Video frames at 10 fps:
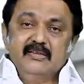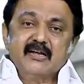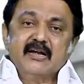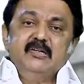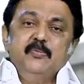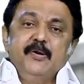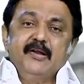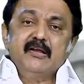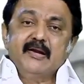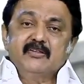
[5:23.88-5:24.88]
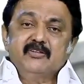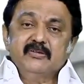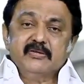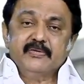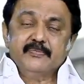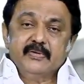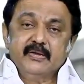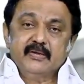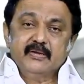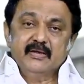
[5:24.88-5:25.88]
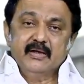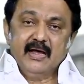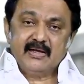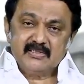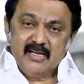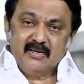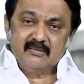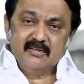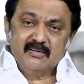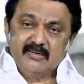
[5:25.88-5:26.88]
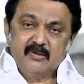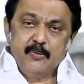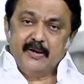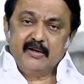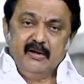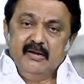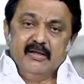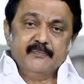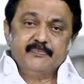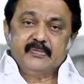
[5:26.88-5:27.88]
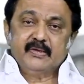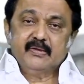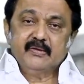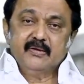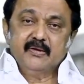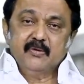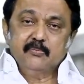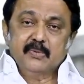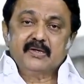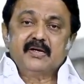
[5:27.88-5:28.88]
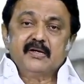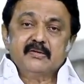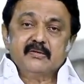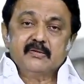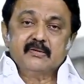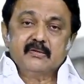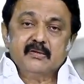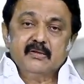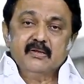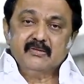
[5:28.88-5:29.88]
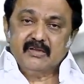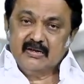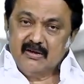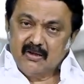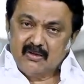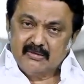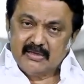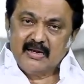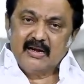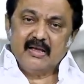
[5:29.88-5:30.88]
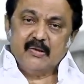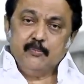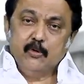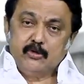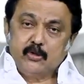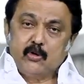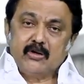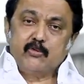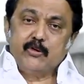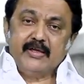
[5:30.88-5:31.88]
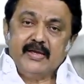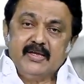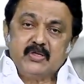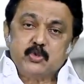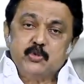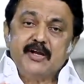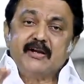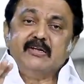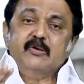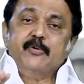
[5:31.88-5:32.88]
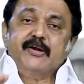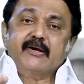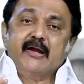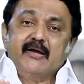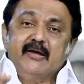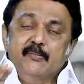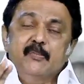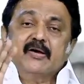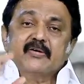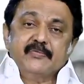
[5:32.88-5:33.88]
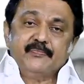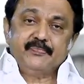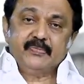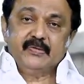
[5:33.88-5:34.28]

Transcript: இந்த கட்டுப்பாடுகள் அனைத்தும் அரசாங்கத்தின் கட்டுப்பாடுகள் இல்லை மக்கள் தங்களுக்கு தாங்களே போட்டுக்கொள்ளக்கூடிய சுய கட்டுப்பாடுகளாக மாறணும்